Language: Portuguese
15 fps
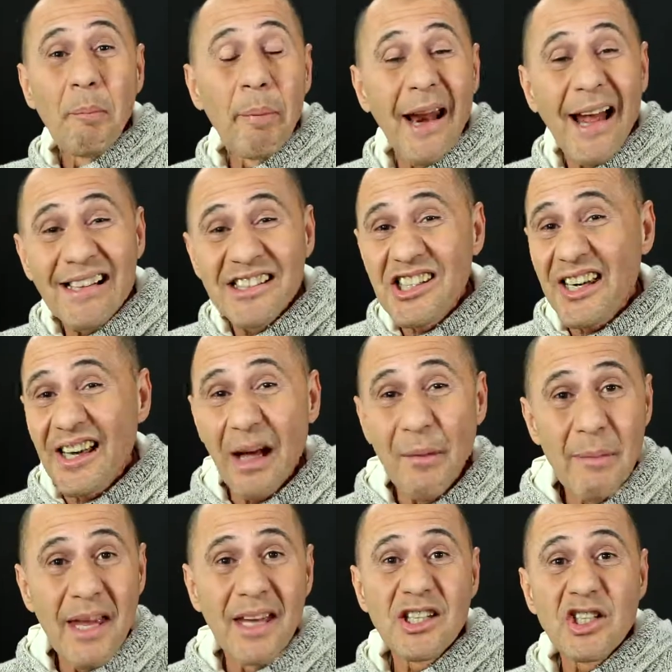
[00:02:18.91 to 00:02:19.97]

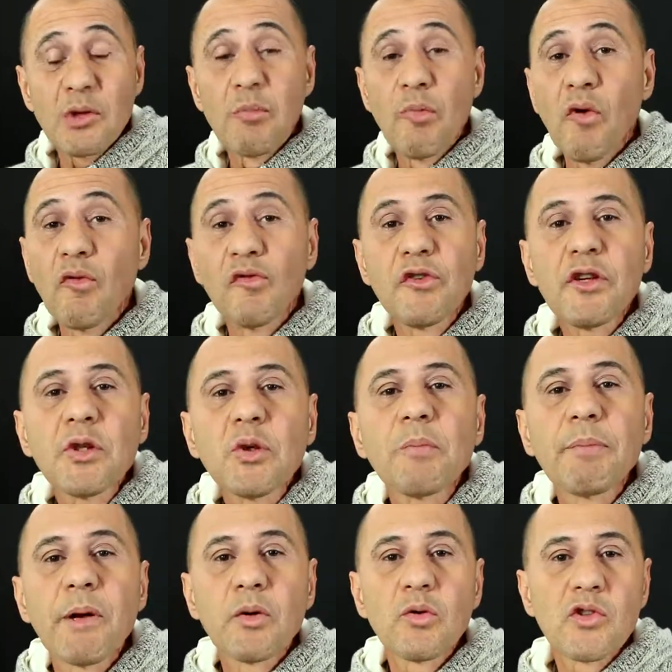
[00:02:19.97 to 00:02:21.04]
praticamente movido
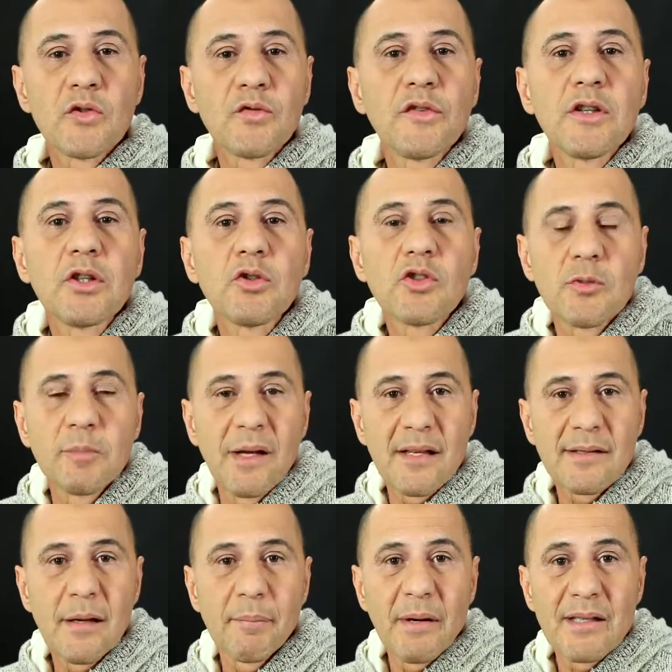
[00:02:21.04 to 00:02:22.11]
pelos vídeos,
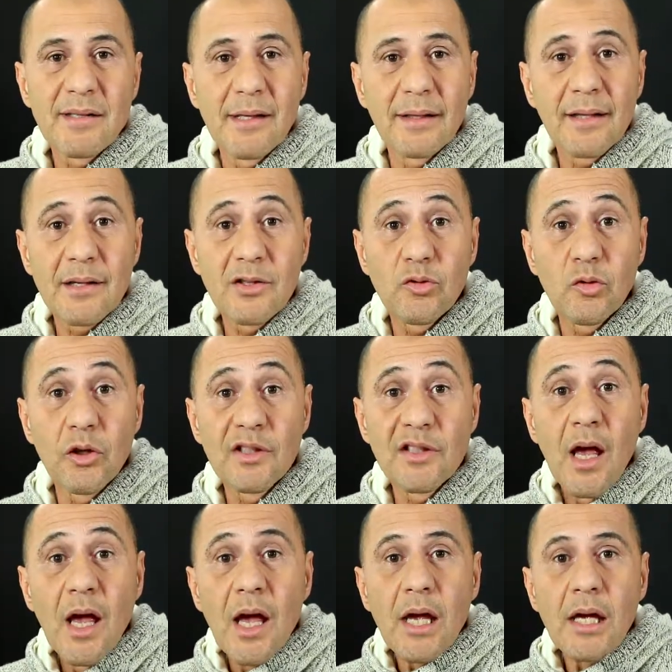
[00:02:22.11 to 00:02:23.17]
pelas
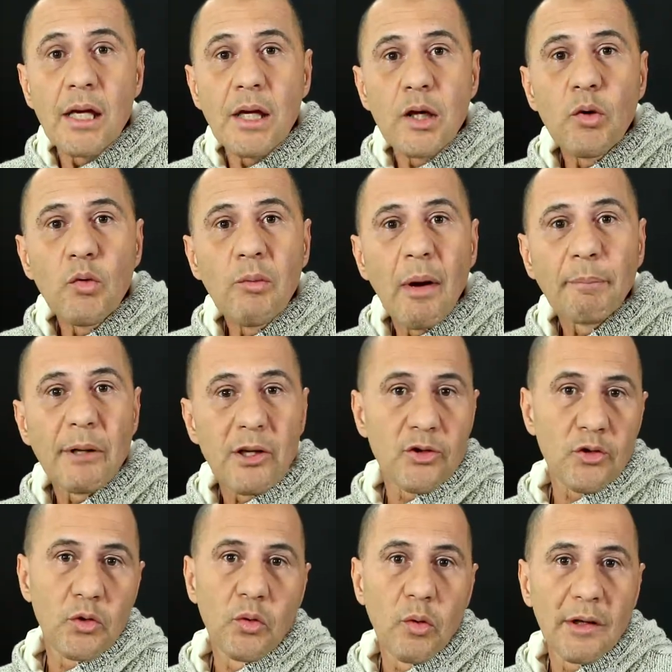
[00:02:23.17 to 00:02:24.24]
apresentações. E uma
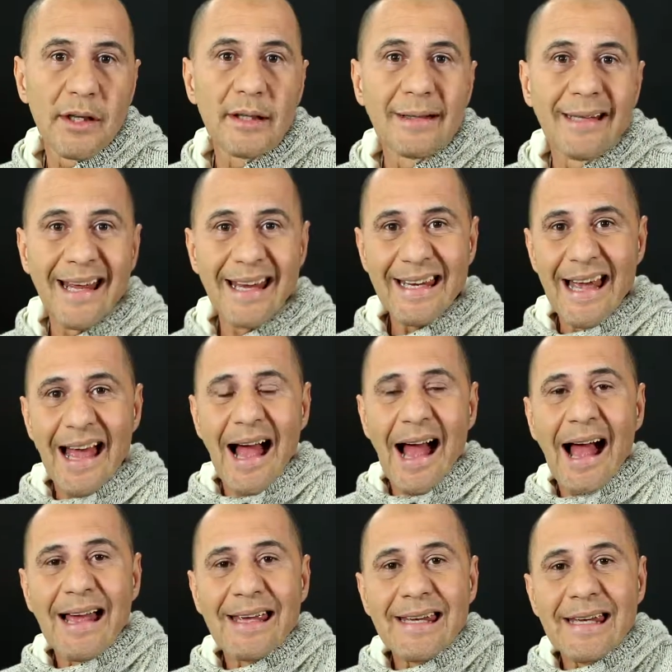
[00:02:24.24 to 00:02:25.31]
pessoa que tem
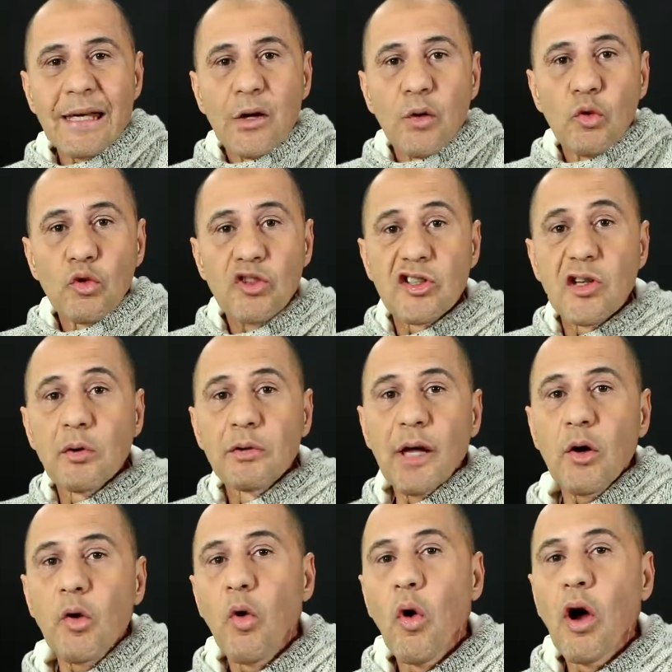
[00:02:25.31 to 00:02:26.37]
aí o seu
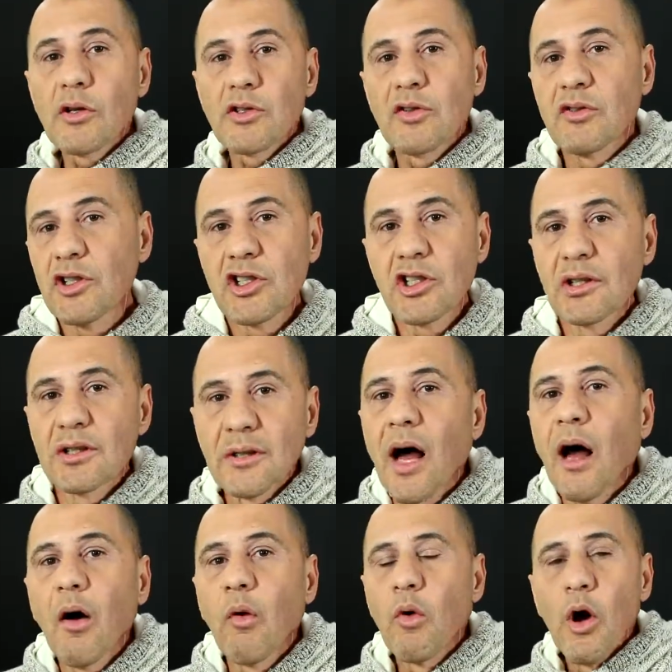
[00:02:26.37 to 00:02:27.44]
negócio
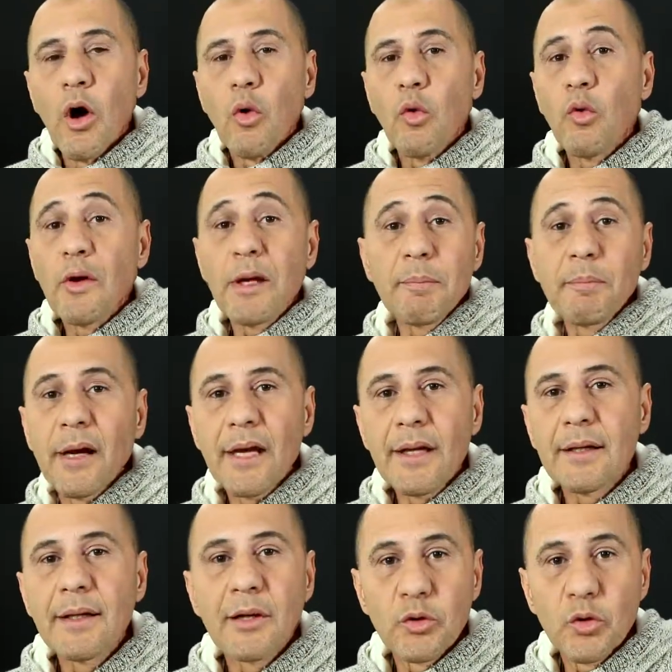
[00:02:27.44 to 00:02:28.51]
digital, um
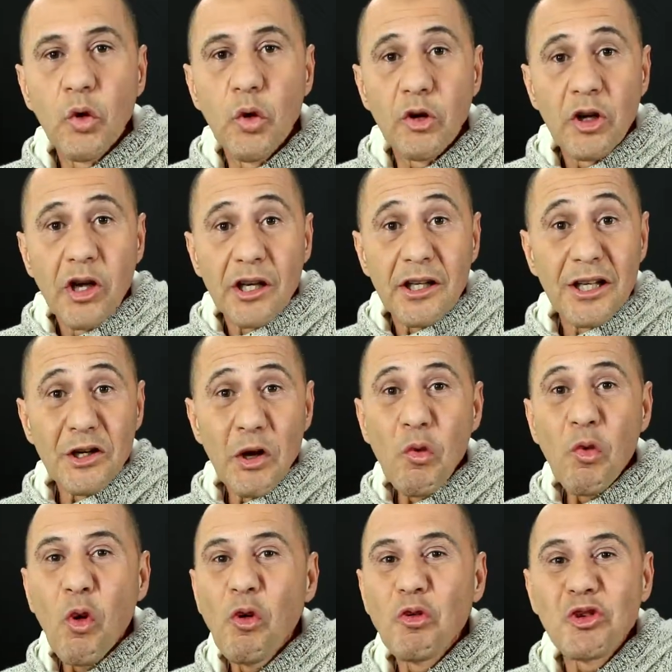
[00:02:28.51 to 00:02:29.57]
empreendedor que
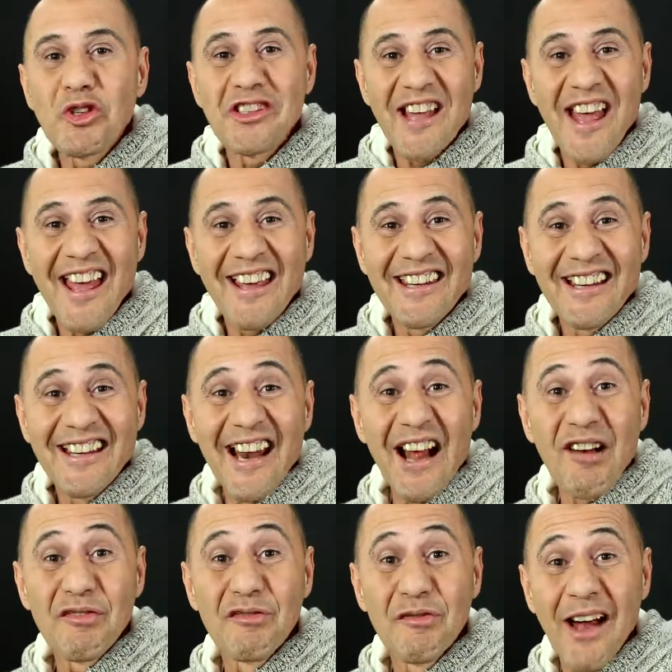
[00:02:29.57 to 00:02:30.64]
não consegue
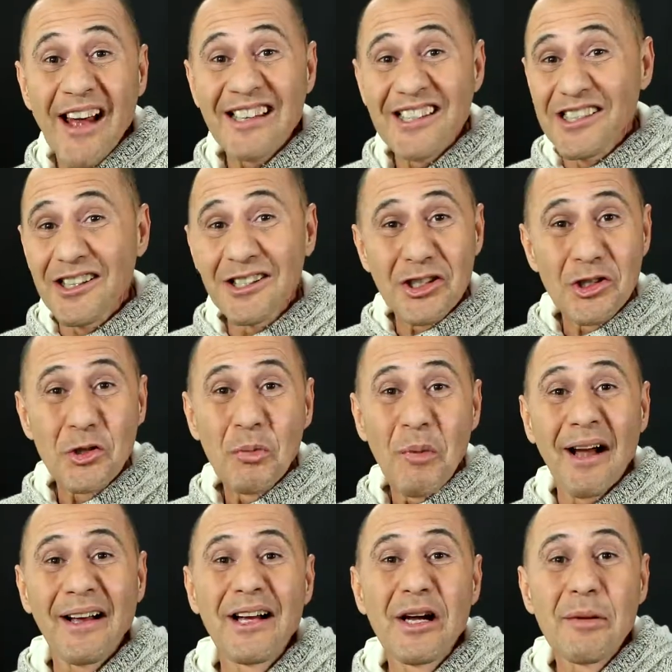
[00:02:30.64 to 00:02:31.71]
gravar diante de
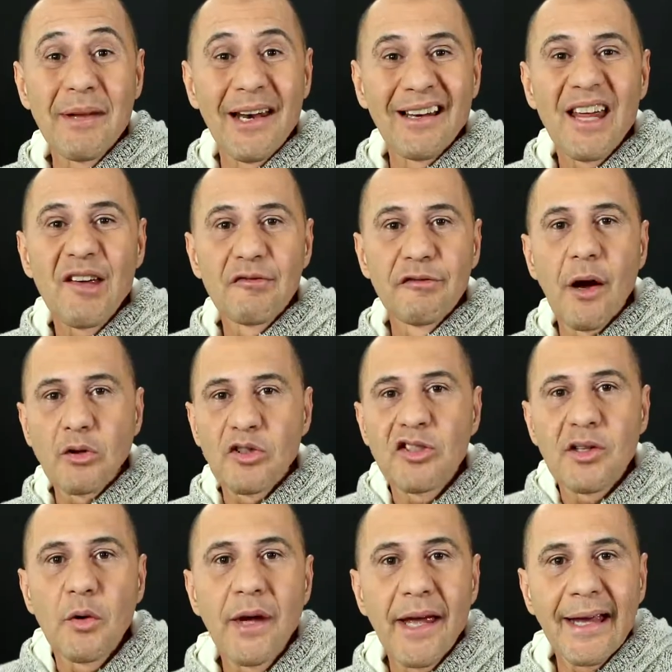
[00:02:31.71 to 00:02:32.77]
uma câmera, levar o
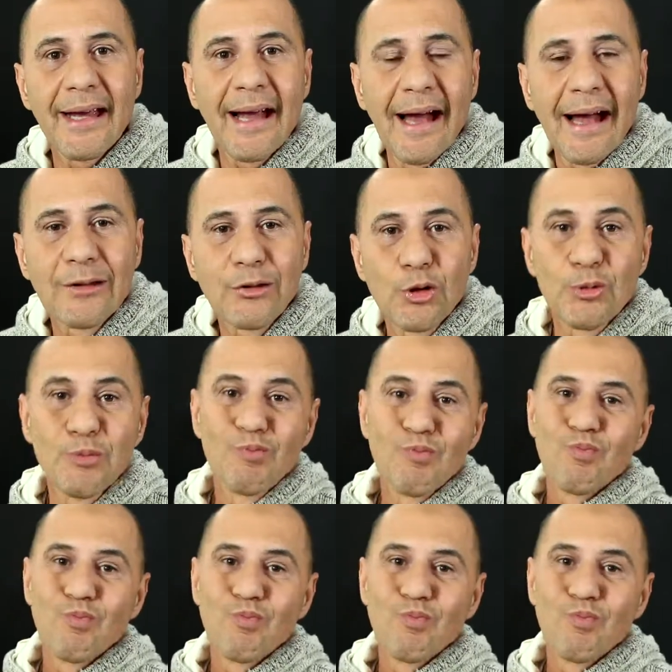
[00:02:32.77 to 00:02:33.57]
seu recado,